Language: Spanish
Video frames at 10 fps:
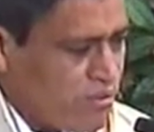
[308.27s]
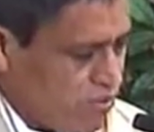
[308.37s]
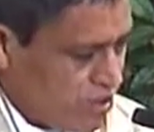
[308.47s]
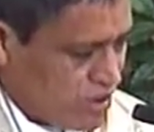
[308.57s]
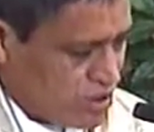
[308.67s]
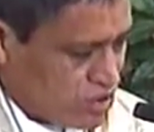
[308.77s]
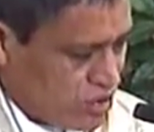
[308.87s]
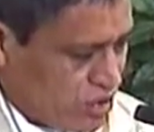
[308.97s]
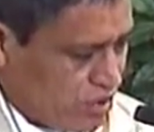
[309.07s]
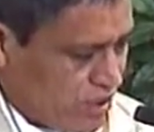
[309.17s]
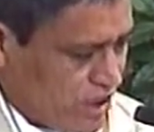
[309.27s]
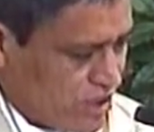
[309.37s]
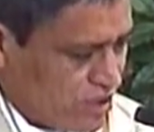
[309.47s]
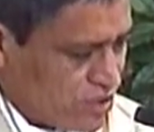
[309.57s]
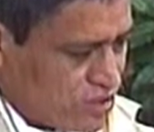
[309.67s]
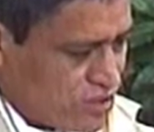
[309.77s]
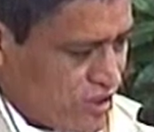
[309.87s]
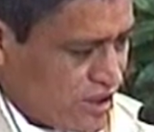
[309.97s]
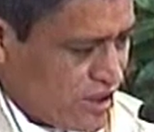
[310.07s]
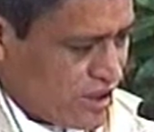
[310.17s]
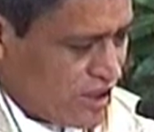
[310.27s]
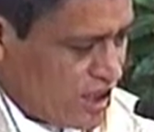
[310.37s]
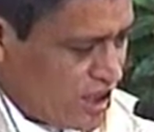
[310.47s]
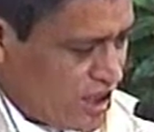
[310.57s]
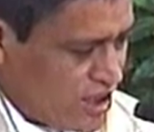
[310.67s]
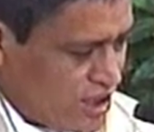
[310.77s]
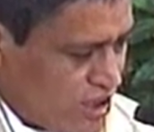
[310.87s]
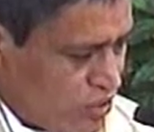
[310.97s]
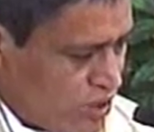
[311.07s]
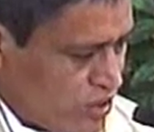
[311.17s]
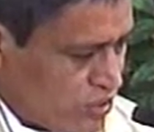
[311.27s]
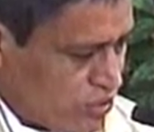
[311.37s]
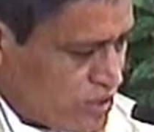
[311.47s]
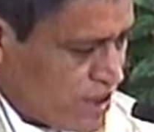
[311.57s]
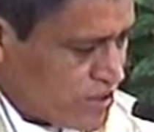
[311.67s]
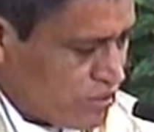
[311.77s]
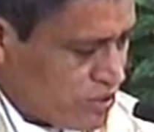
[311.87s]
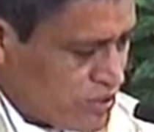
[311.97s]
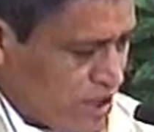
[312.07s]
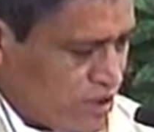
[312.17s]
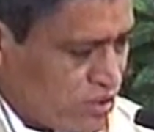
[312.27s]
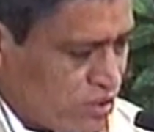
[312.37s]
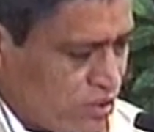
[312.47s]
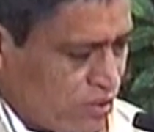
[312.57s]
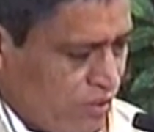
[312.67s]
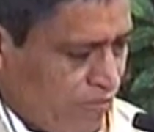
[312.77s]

vivir solo para Dios y le llena de un entusiasmo santo